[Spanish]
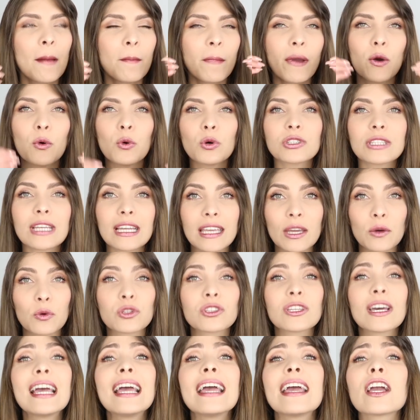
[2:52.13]
me gusta que
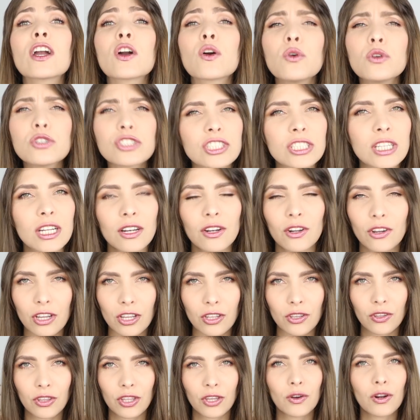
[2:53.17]
ustedes escuchen lo
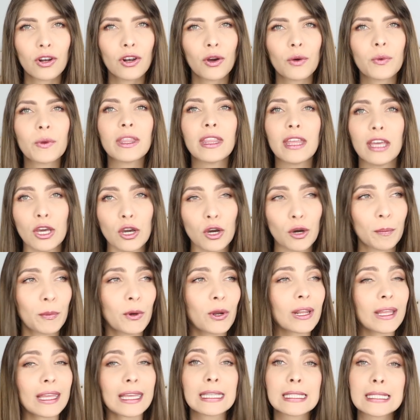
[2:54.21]
que yo digo en los videos,
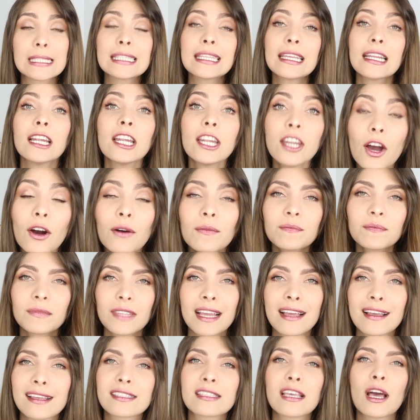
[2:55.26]
porque si no,
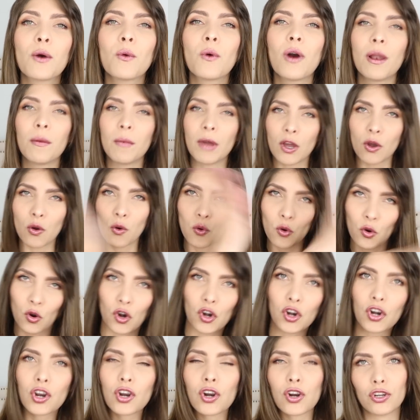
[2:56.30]
se vuelven
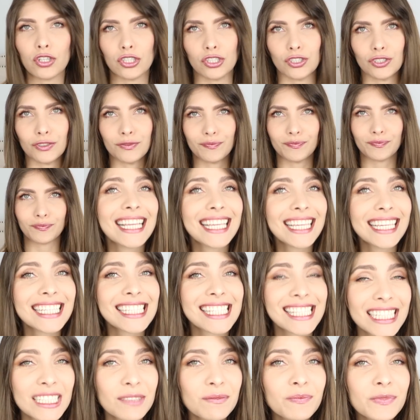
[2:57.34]
un rollo.
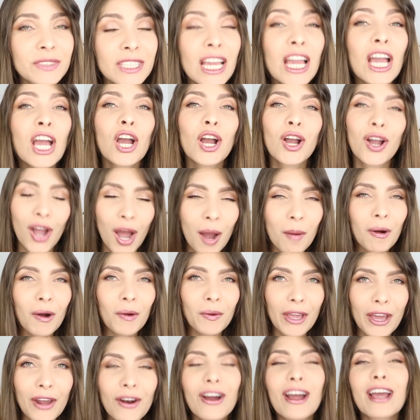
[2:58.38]
Y sí, como
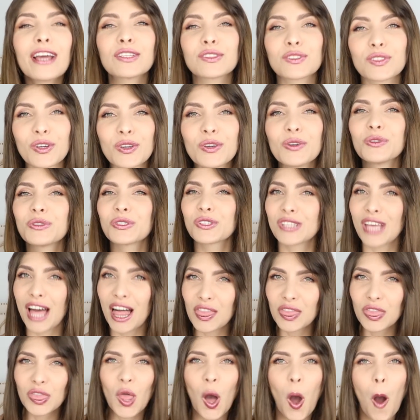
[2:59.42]
vieron estoy
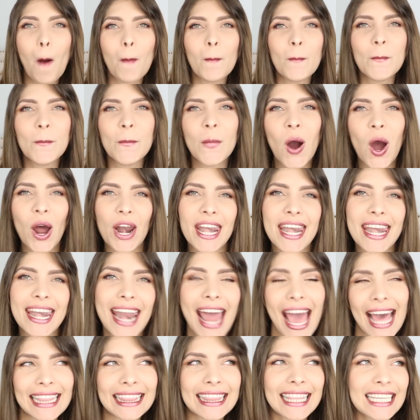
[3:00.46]
usando
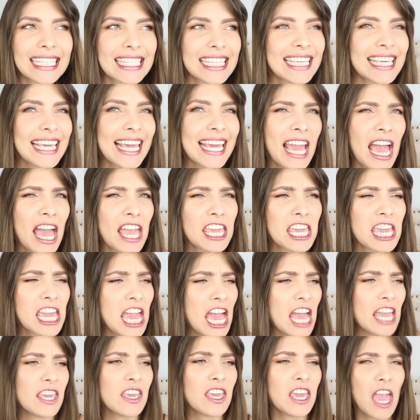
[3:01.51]
Monat Yeah,
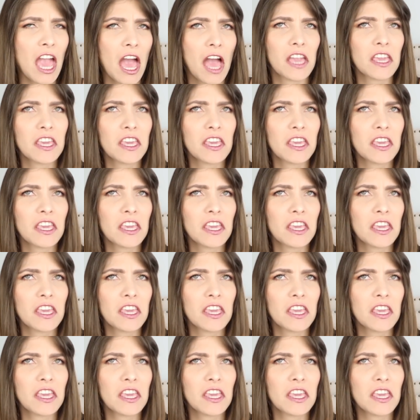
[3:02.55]
yeah, yeah,